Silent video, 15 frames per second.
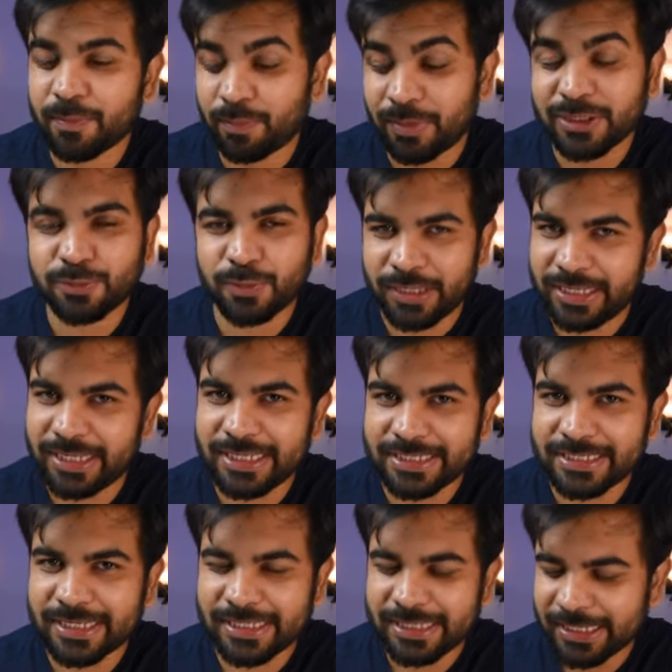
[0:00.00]
प्लस पॉइंट है
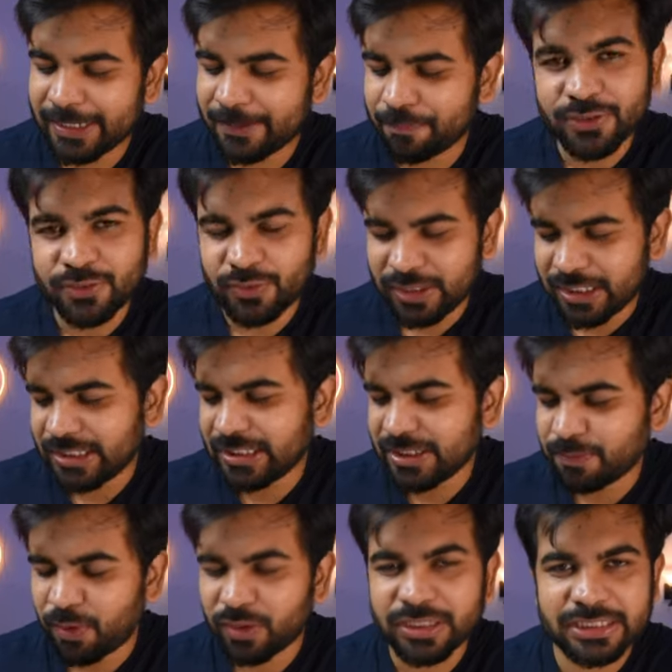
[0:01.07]
इसका देखा तो ये चीज़
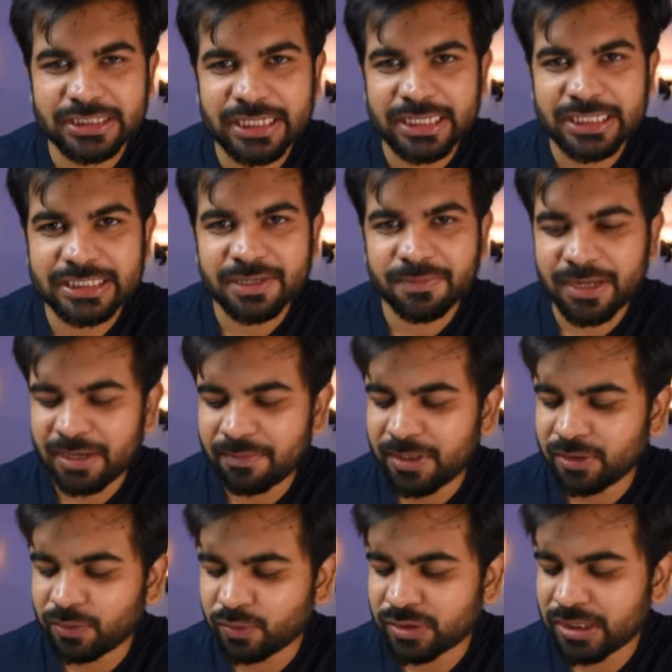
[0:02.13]
बहुत अच्छी लगी इसके बारे
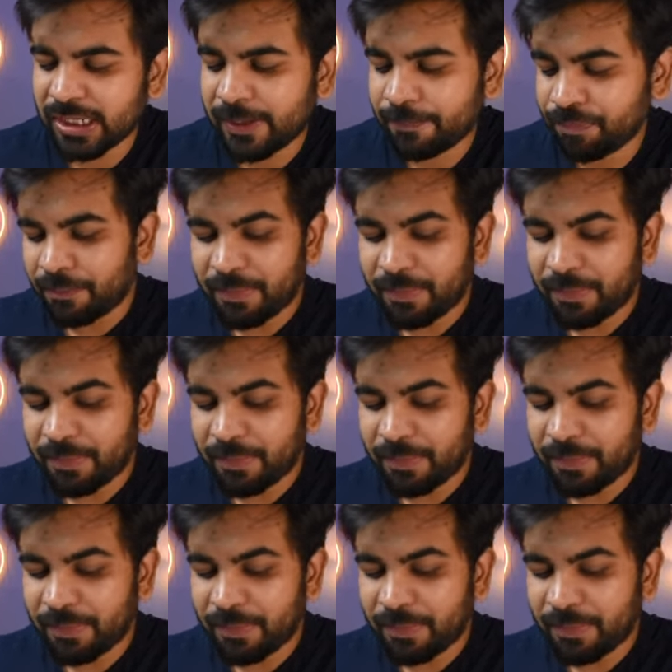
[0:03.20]
में दूसरा